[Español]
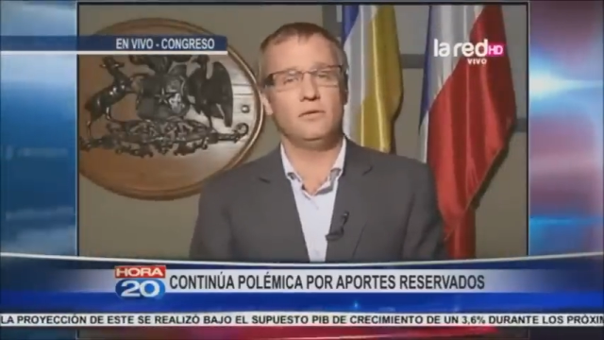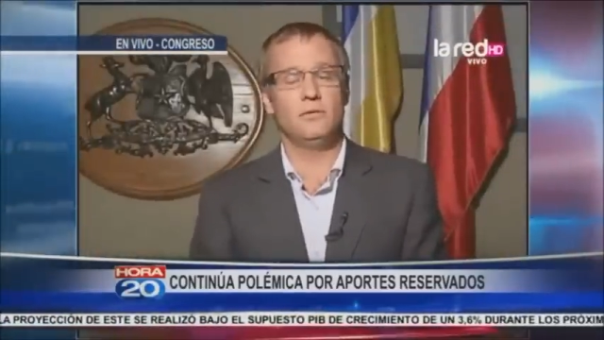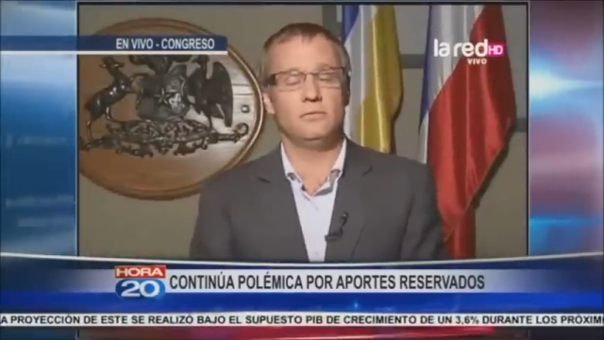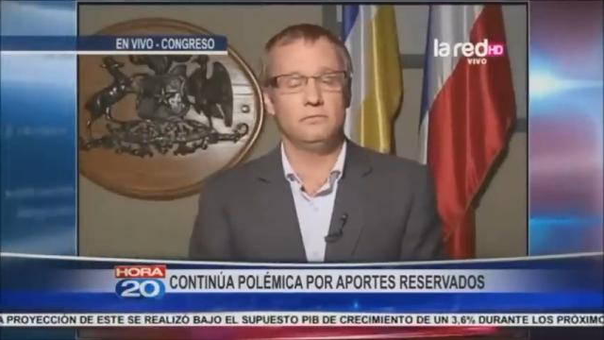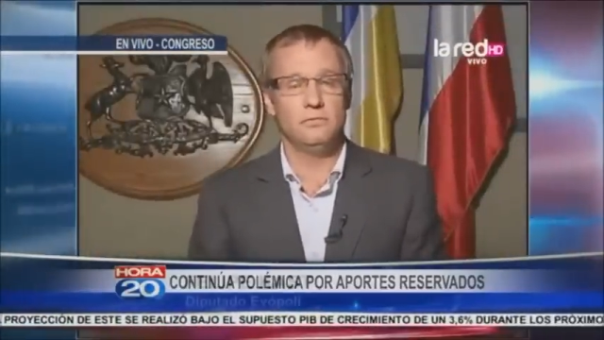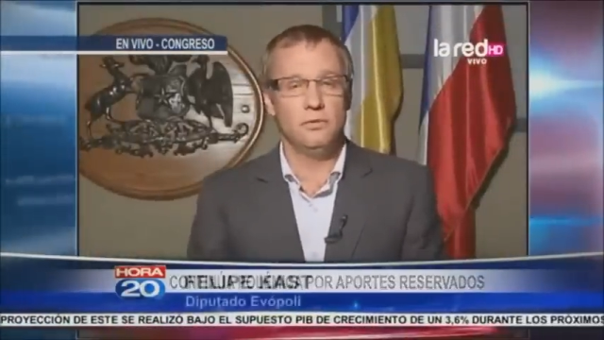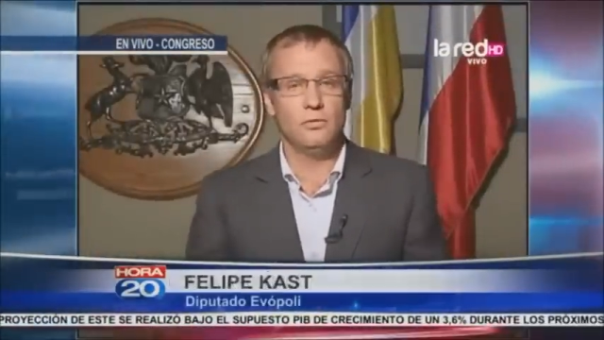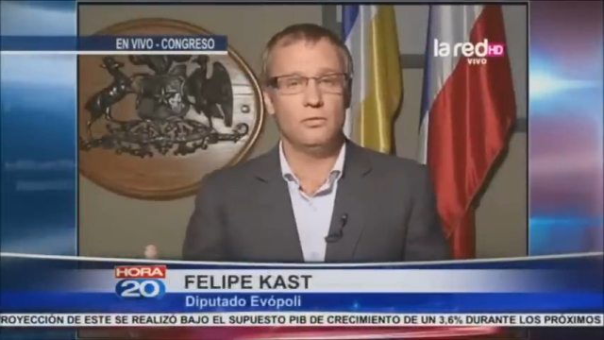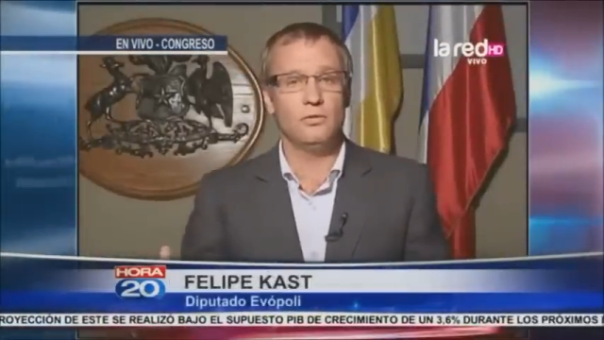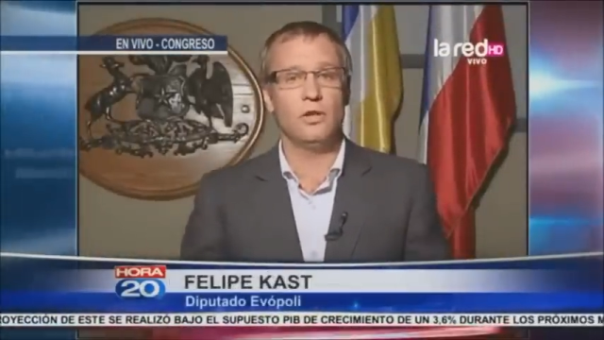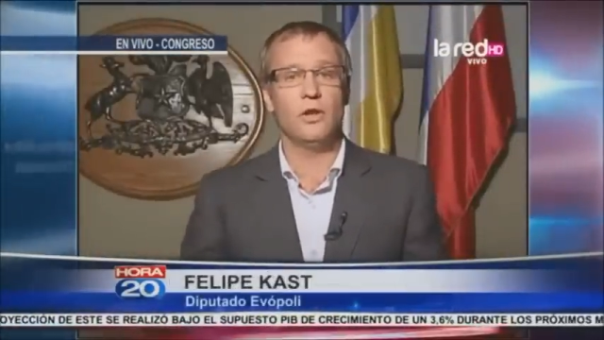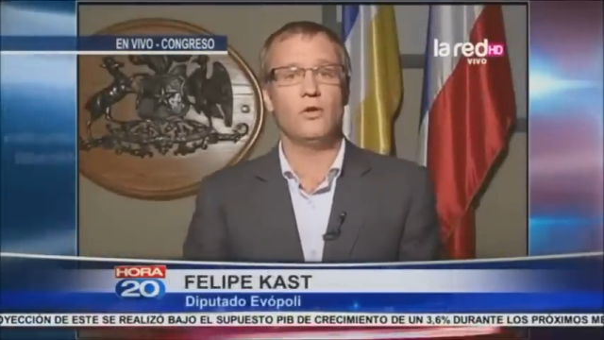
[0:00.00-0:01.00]
no,
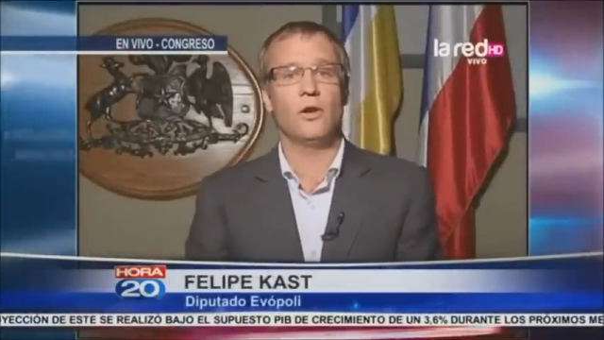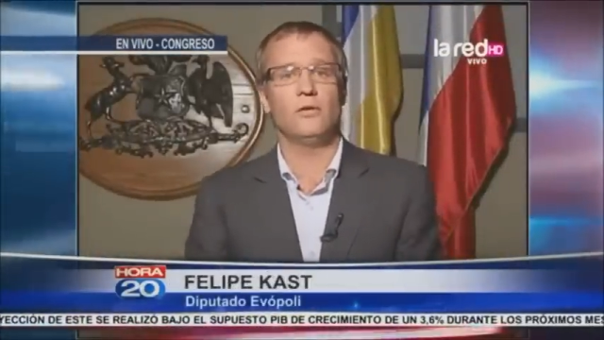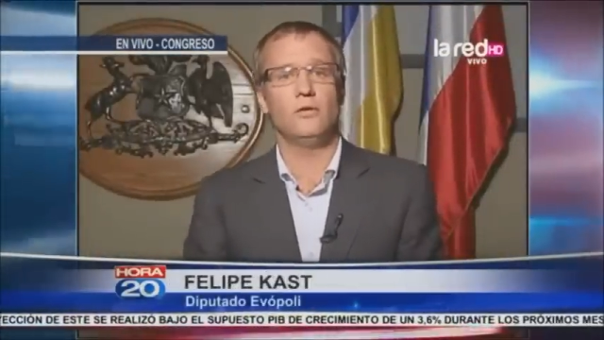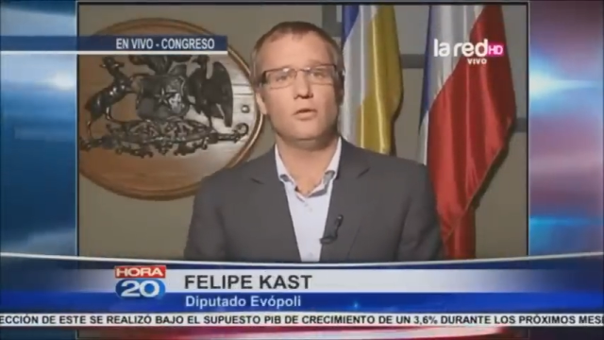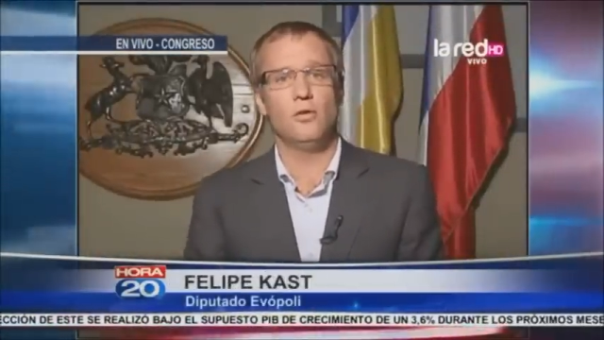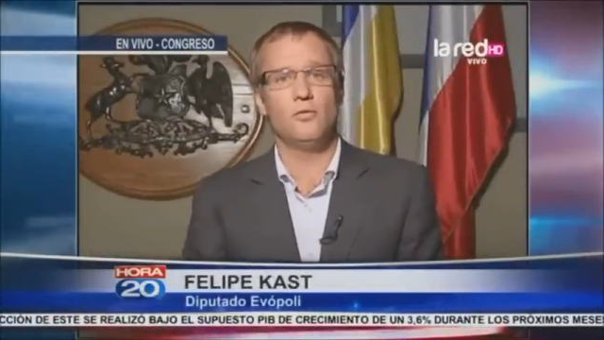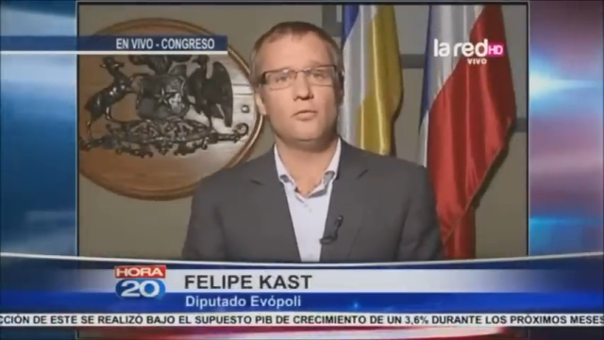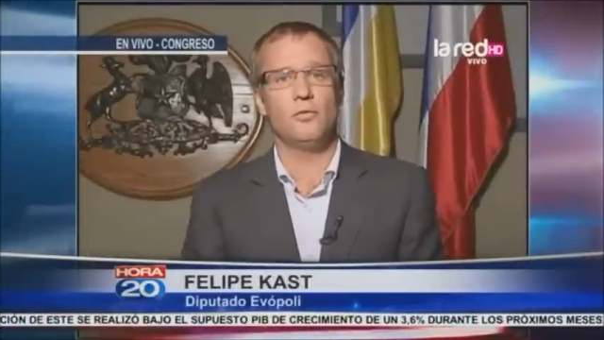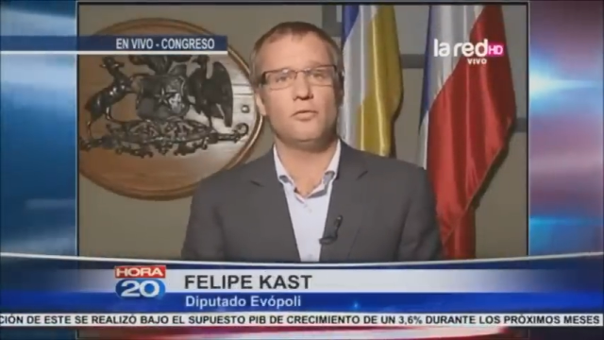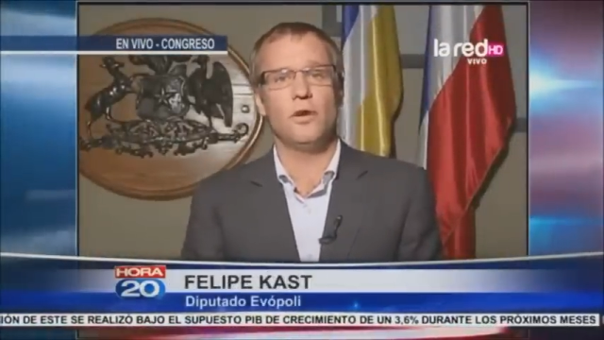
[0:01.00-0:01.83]
no, tengo, no,